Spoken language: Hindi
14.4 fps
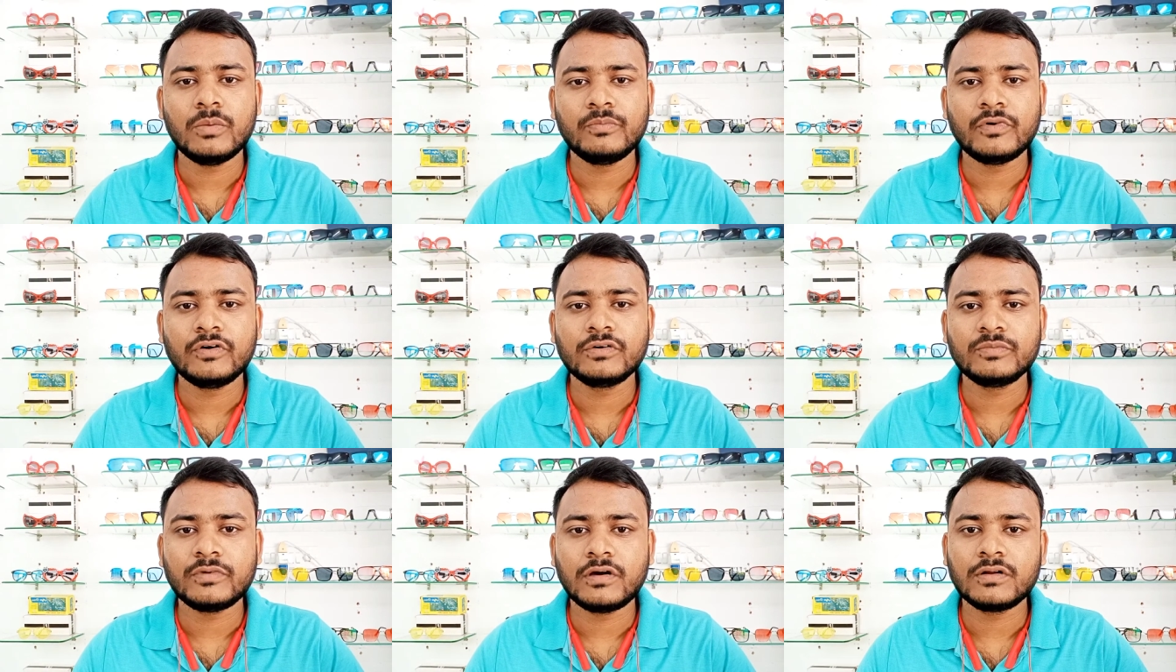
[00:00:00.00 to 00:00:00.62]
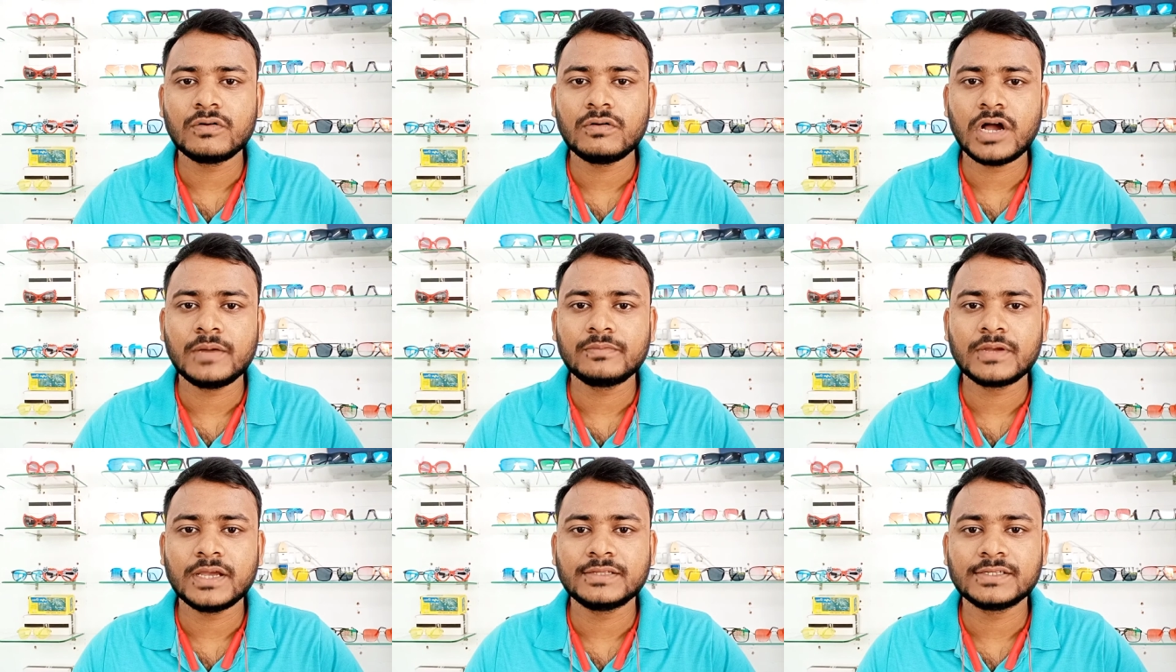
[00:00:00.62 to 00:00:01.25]
कंपाउंड पावर को
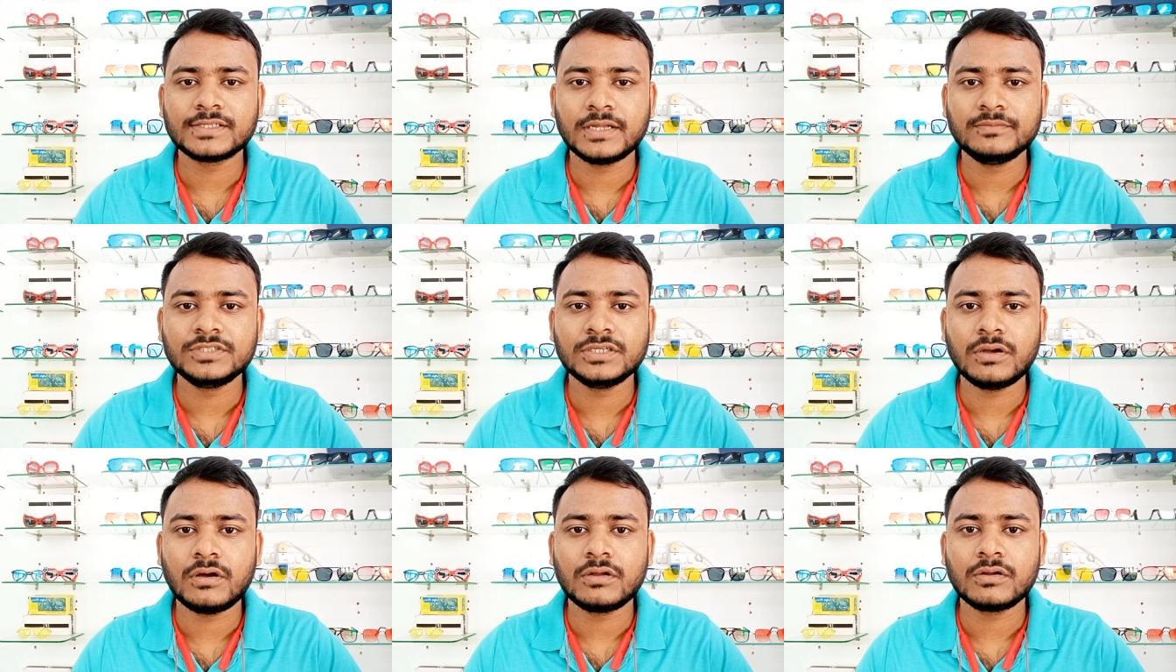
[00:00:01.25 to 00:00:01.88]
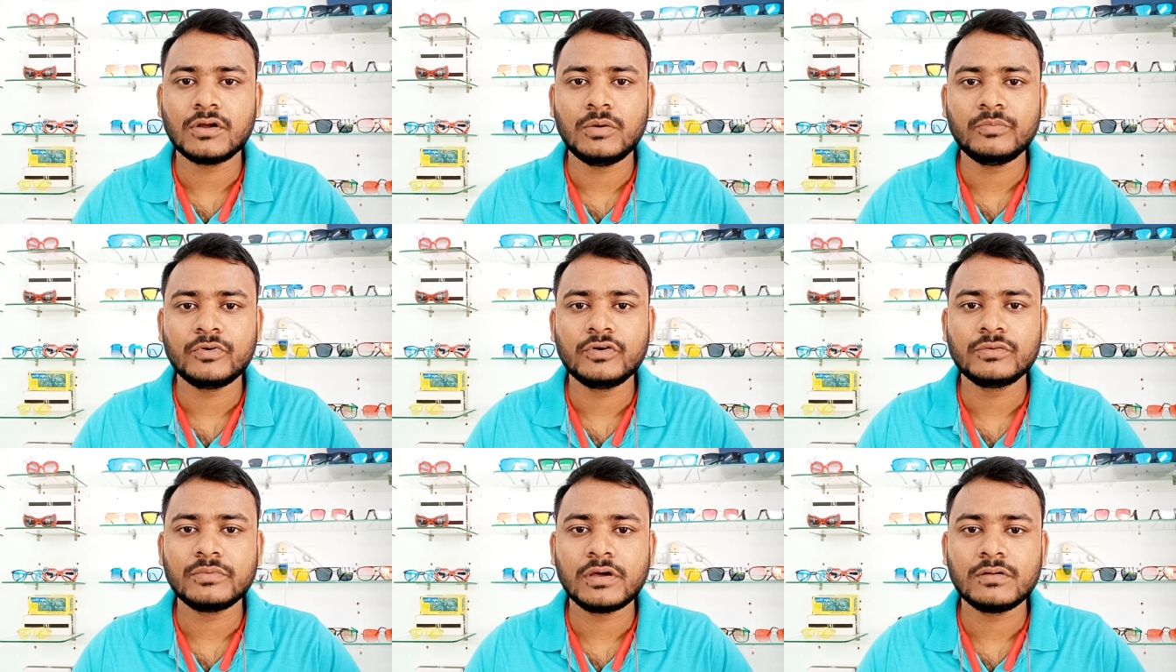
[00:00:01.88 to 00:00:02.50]
आप कैसे समझे और
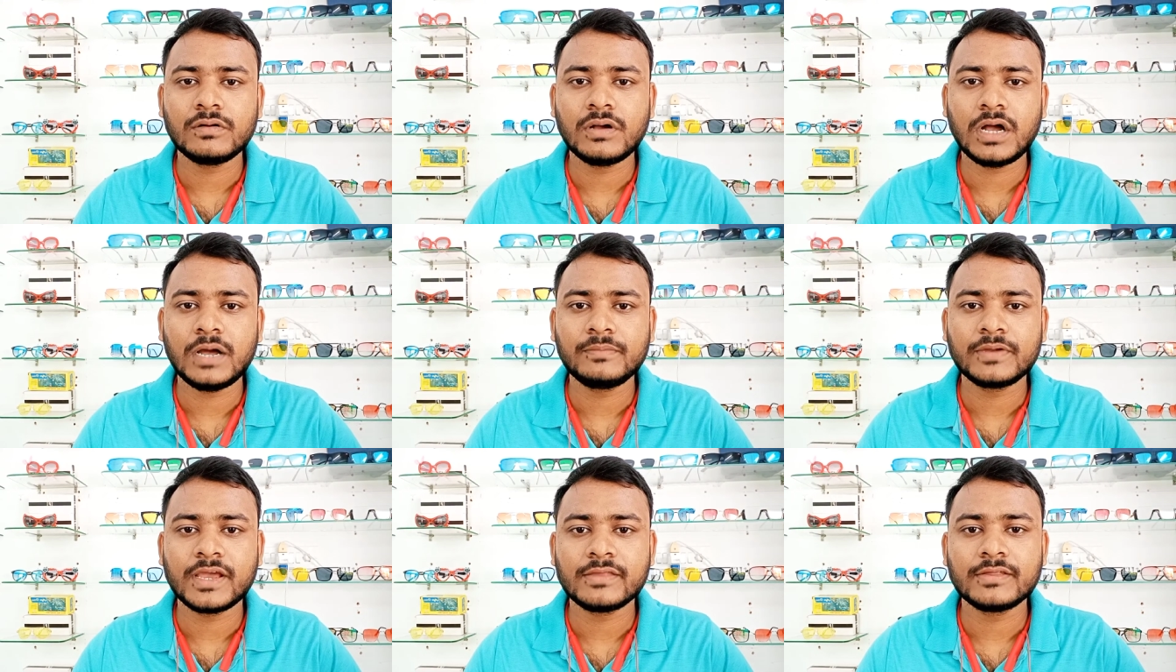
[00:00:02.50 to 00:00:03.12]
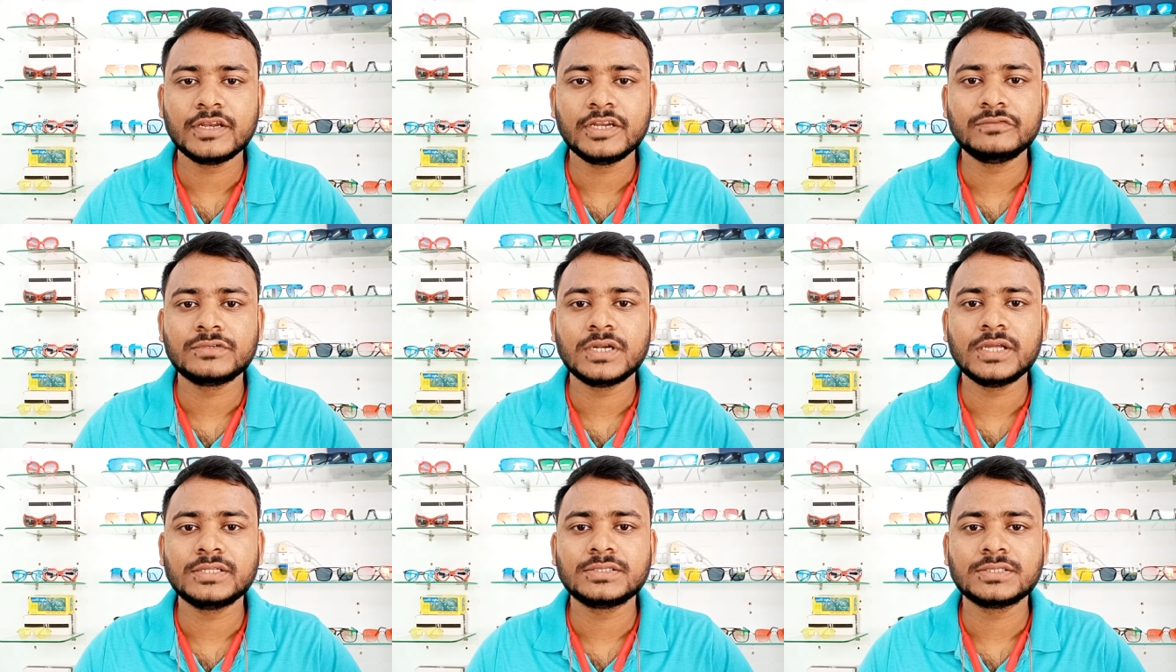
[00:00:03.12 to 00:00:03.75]
कंपाउंड पावर को आप कैसे
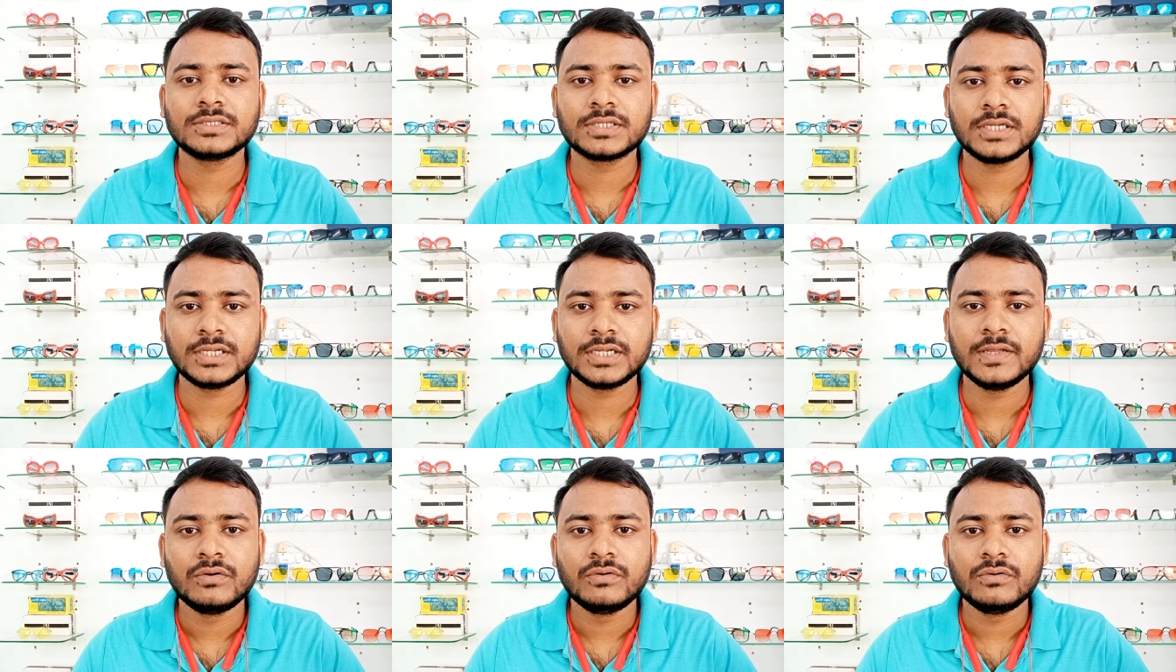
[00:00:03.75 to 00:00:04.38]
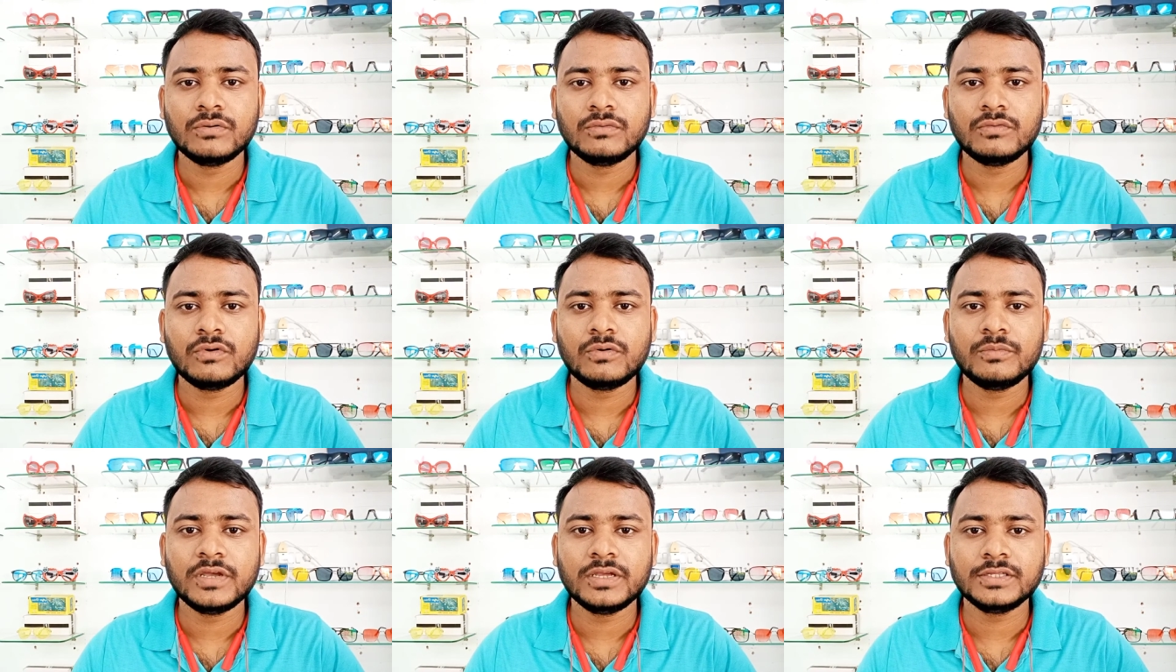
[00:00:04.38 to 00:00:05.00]
न्यूट्रलाइज करें
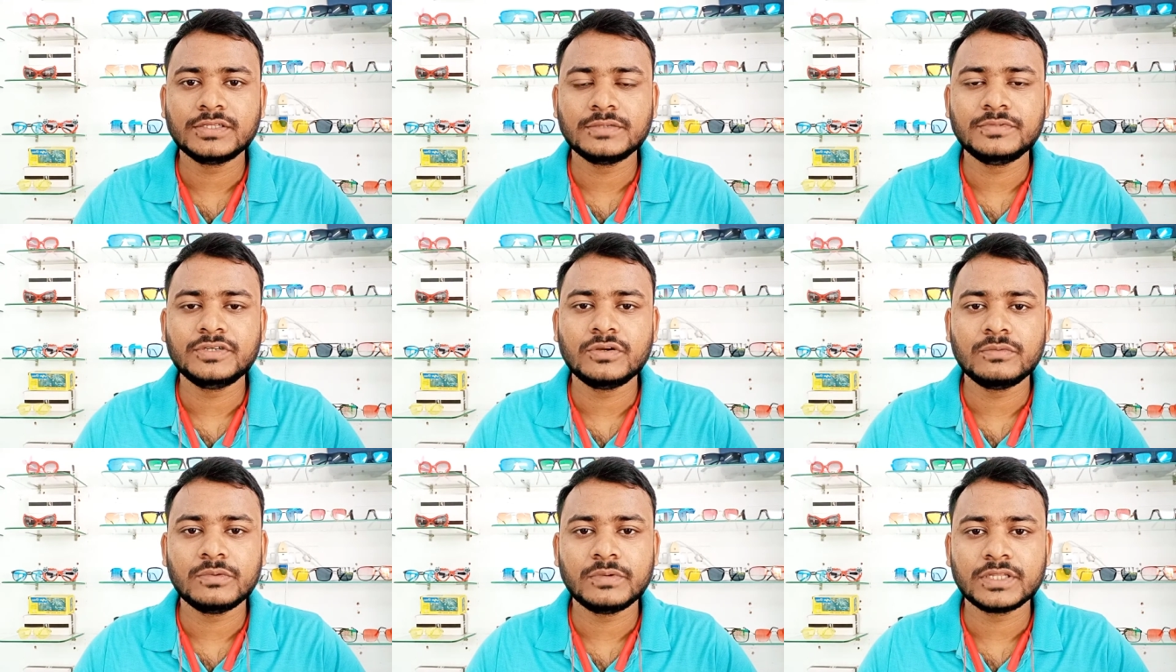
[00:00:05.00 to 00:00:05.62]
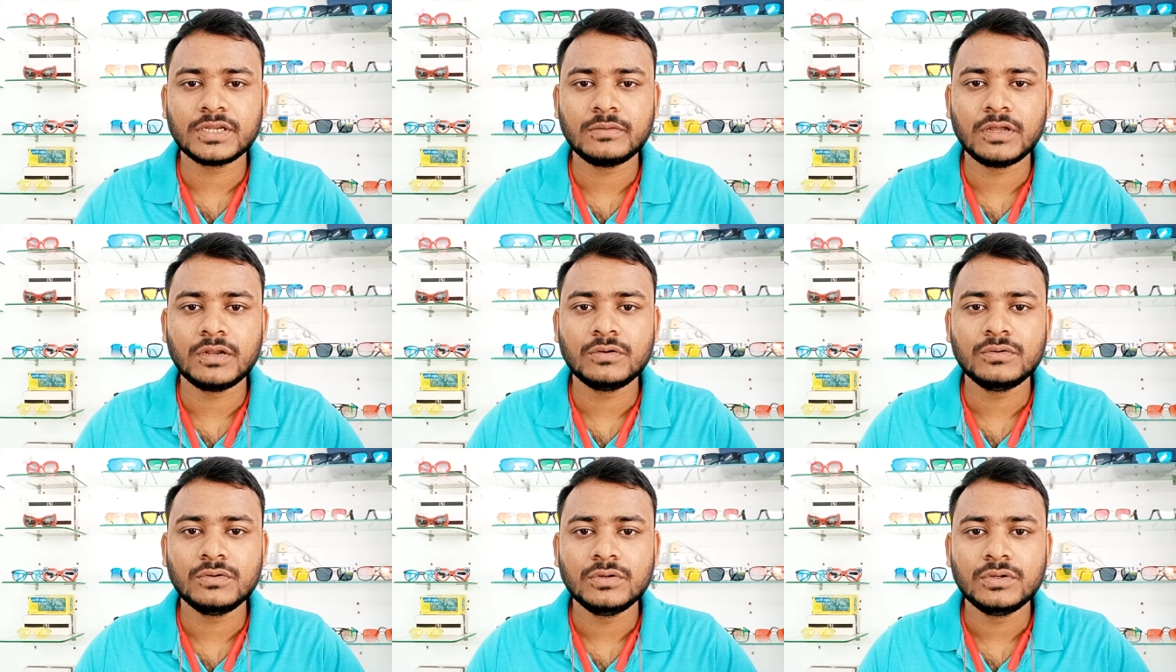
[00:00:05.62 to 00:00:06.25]
वो मैं इसी वीडियो में बताने वाला हूँ